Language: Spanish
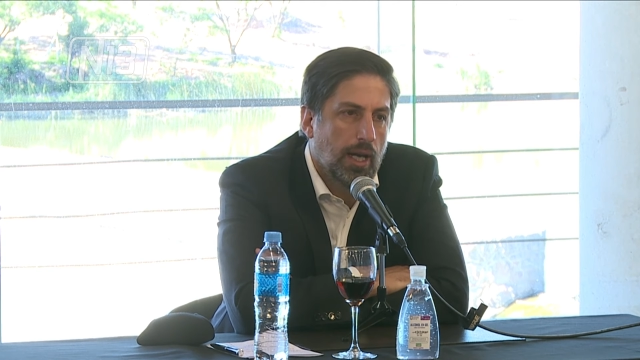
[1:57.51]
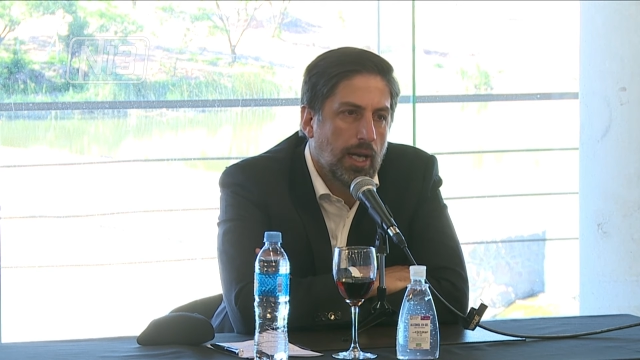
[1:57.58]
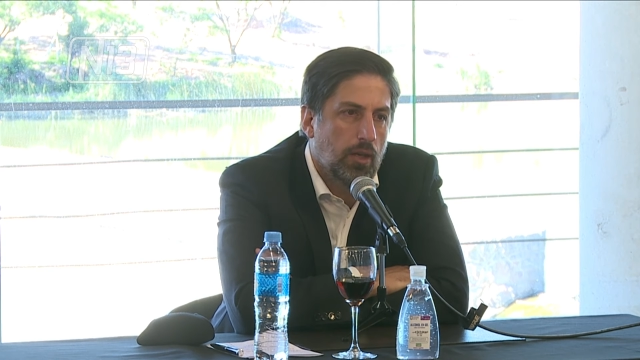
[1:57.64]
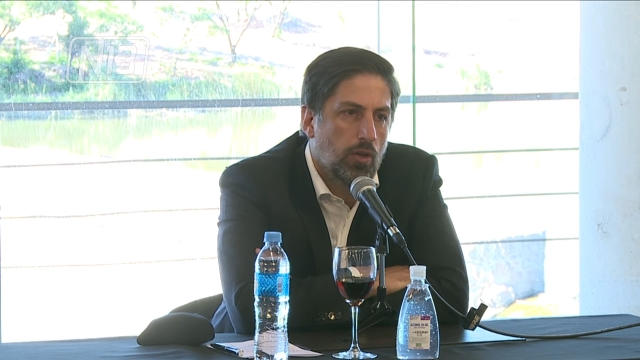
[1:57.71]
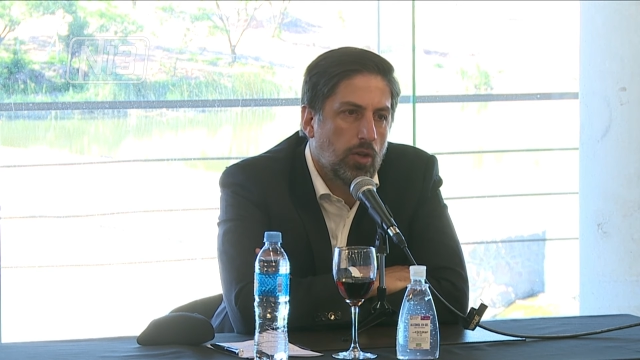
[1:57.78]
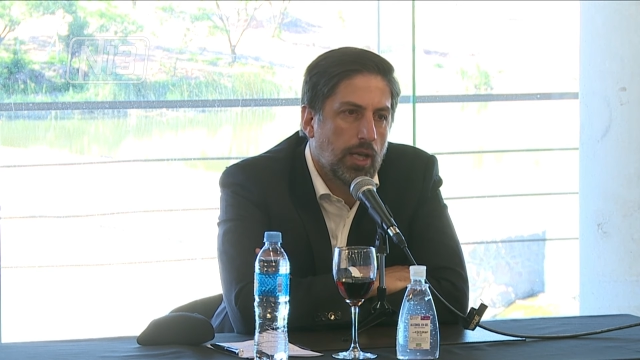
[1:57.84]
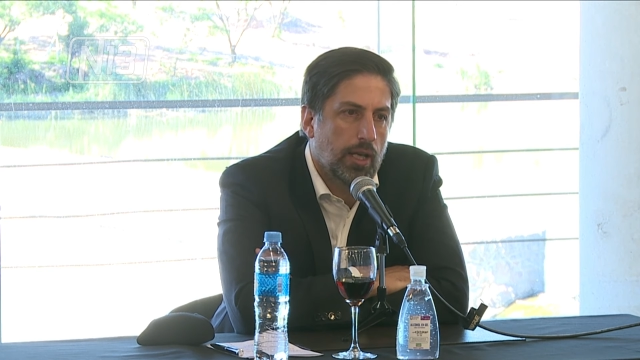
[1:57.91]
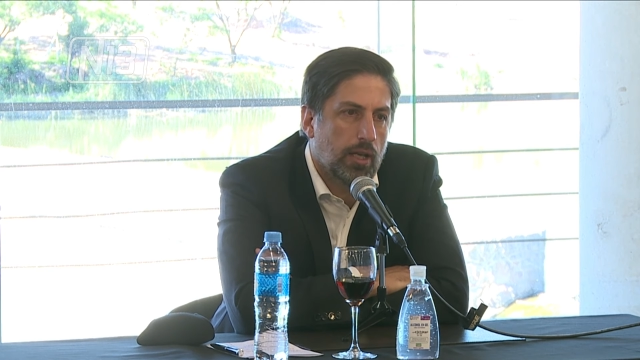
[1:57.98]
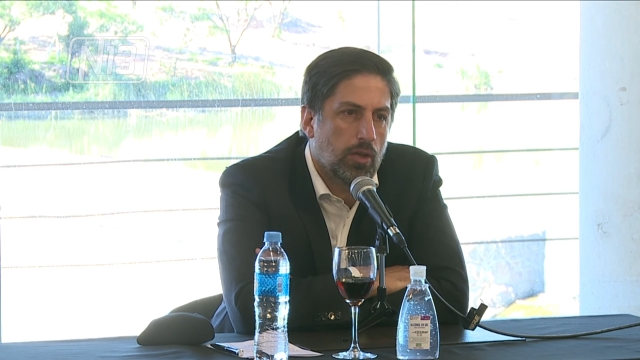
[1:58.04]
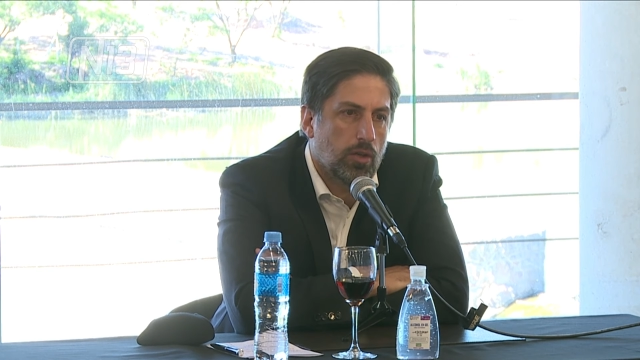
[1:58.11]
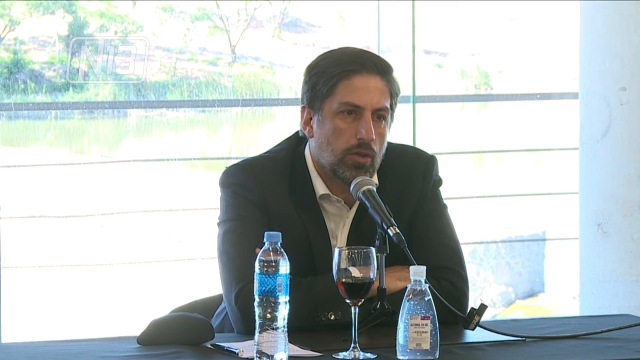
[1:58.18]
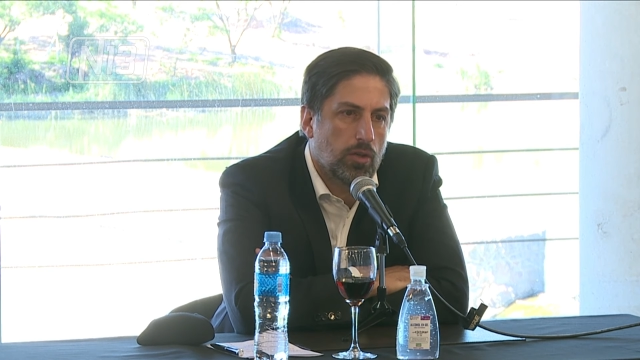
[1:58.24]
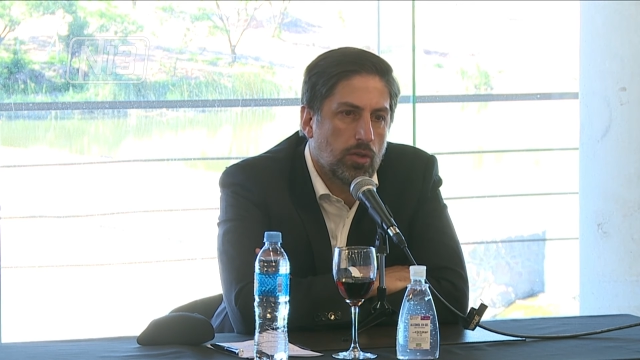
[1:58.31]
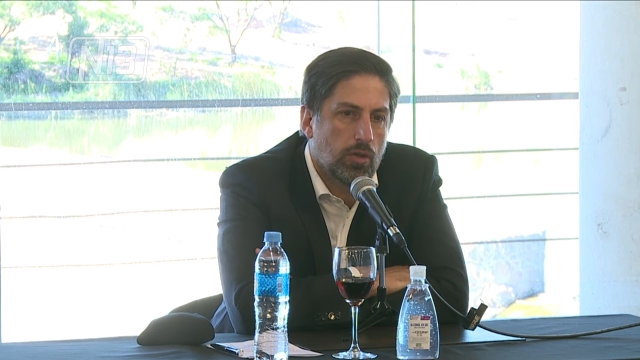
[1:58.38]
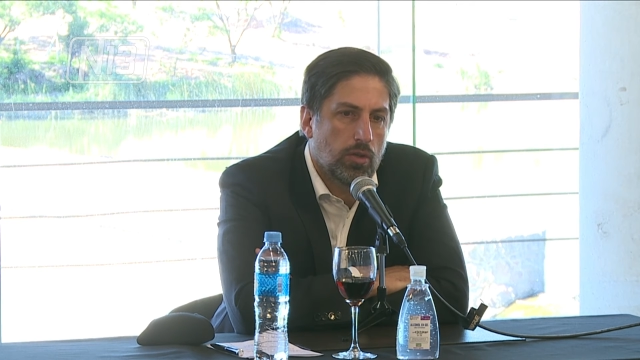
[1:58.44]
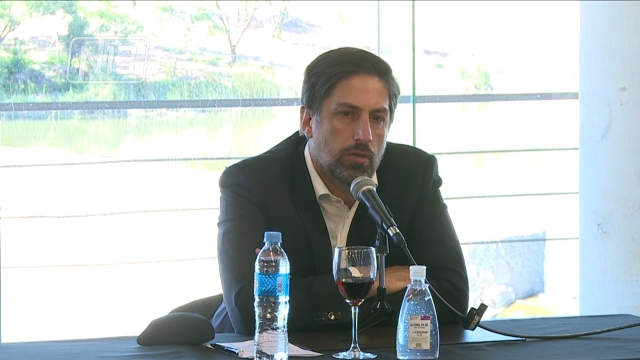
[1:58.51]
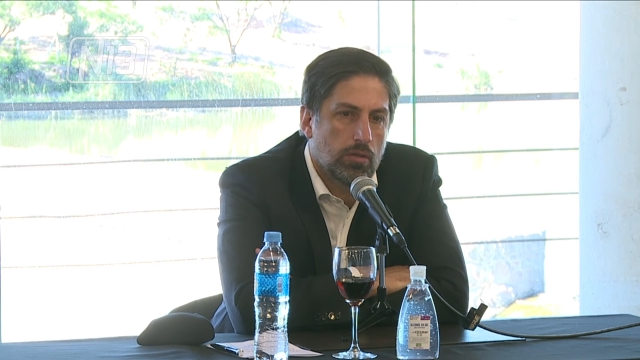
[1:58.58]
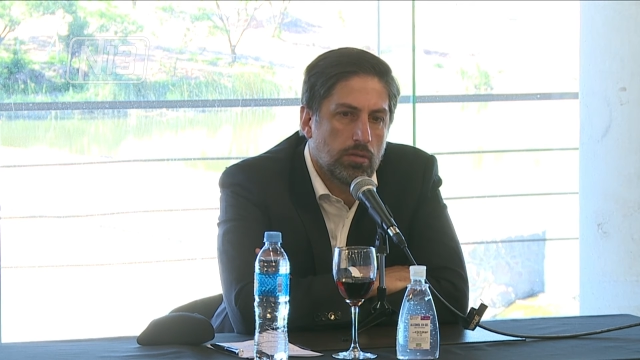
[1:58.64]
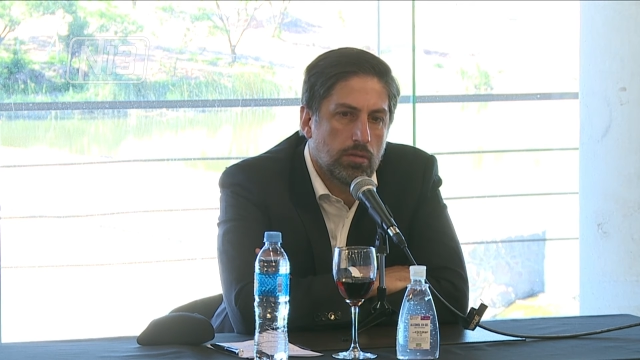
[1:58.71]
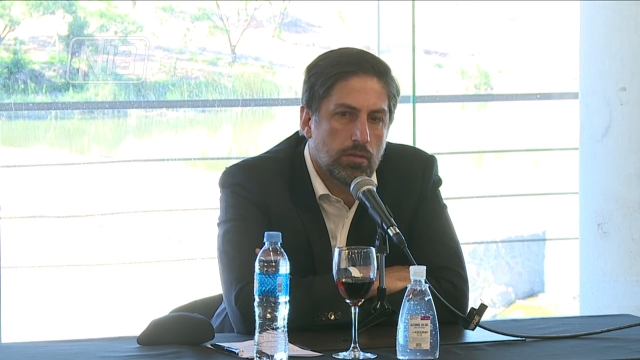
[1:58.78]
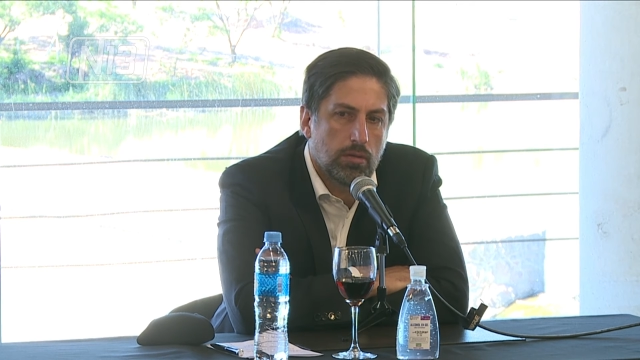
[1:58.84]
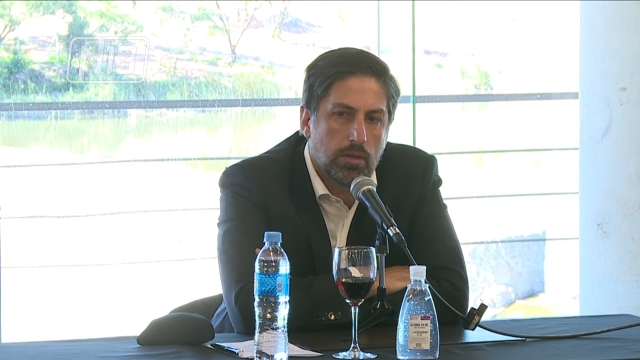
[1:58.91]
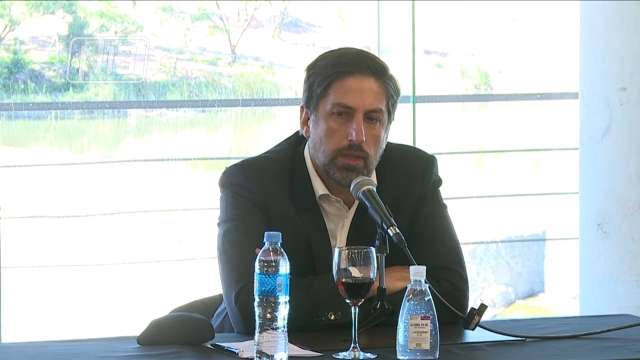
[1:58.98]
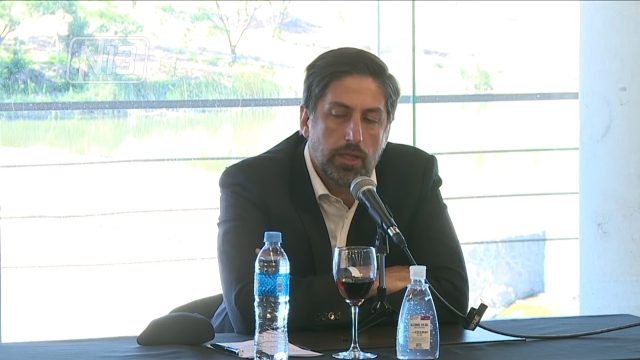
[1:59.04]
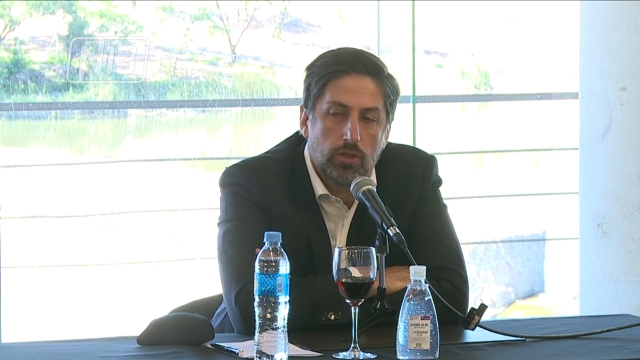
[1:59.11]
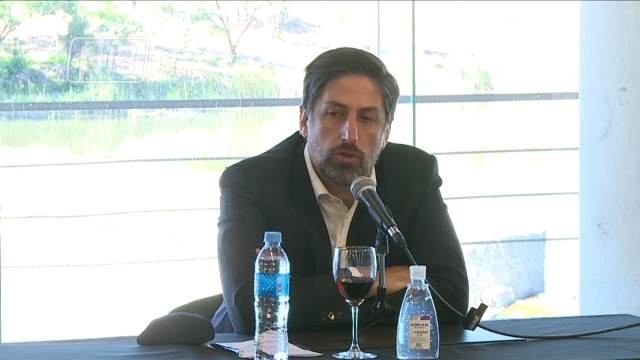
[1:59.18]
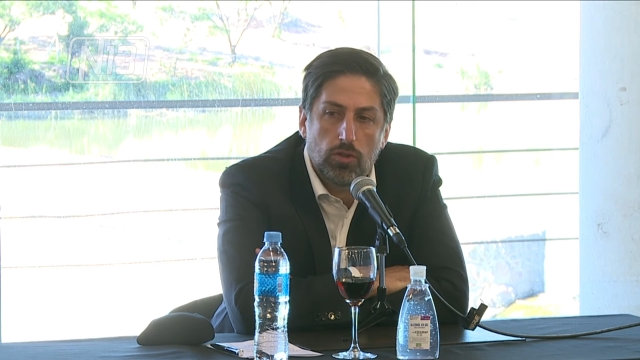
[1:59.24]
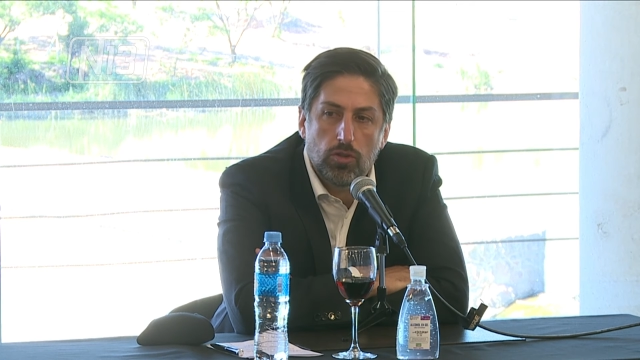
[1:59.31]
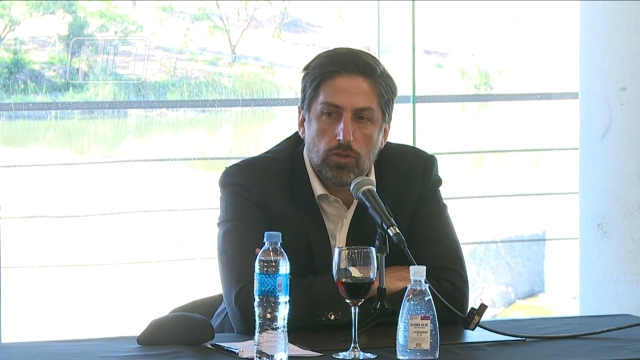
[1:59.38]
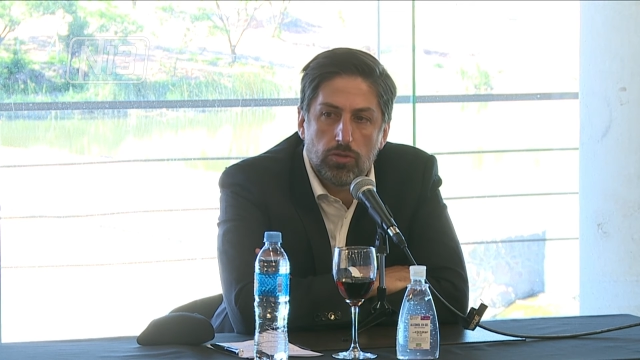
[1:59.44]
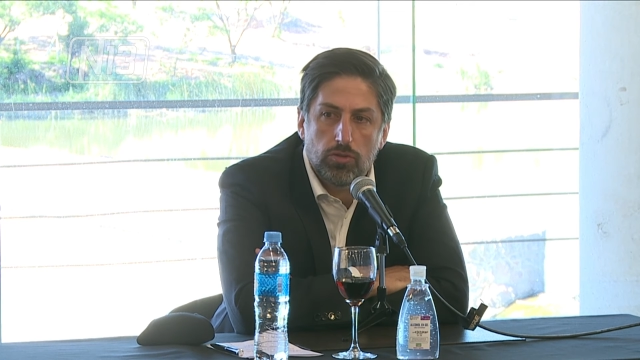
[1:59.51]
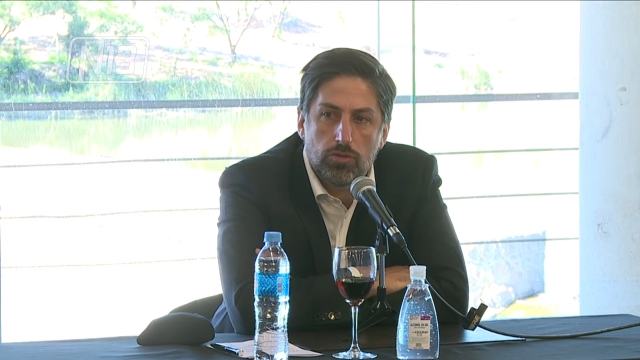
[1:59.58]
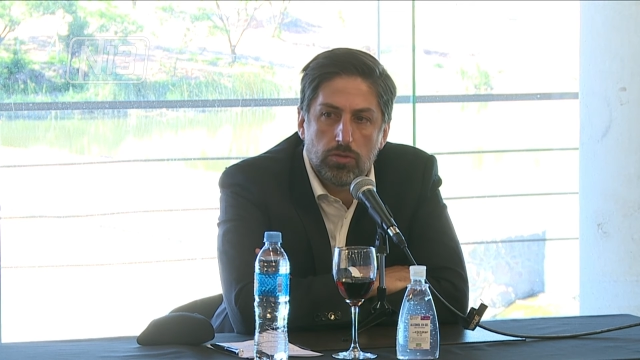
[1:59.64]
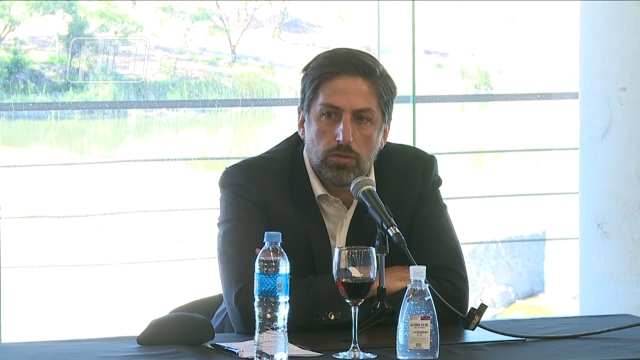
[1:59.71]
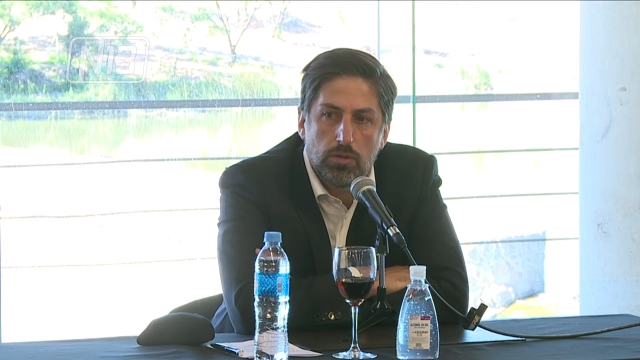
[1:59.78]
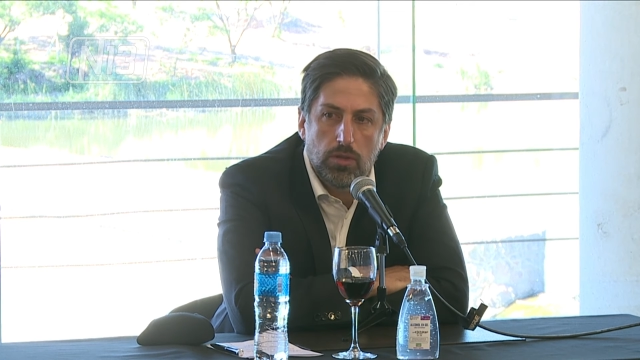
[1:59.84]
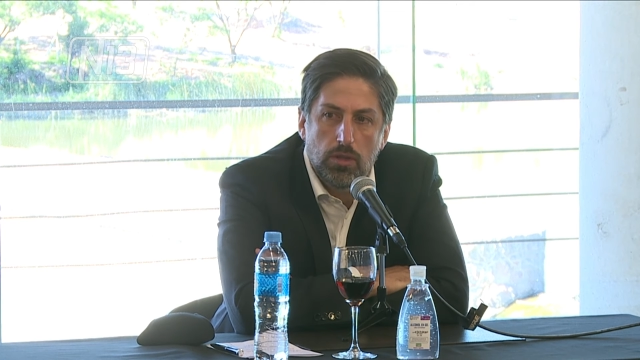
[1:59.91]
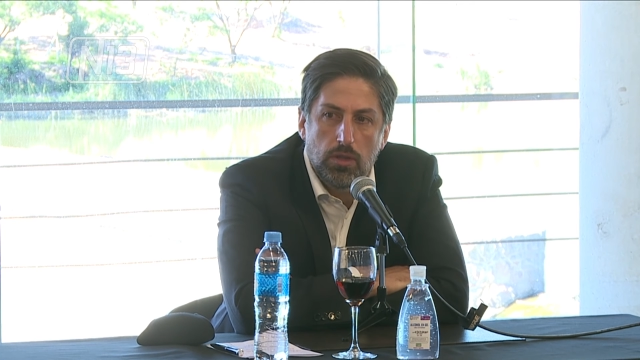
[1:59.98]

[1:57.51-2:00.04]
a lo largo de estos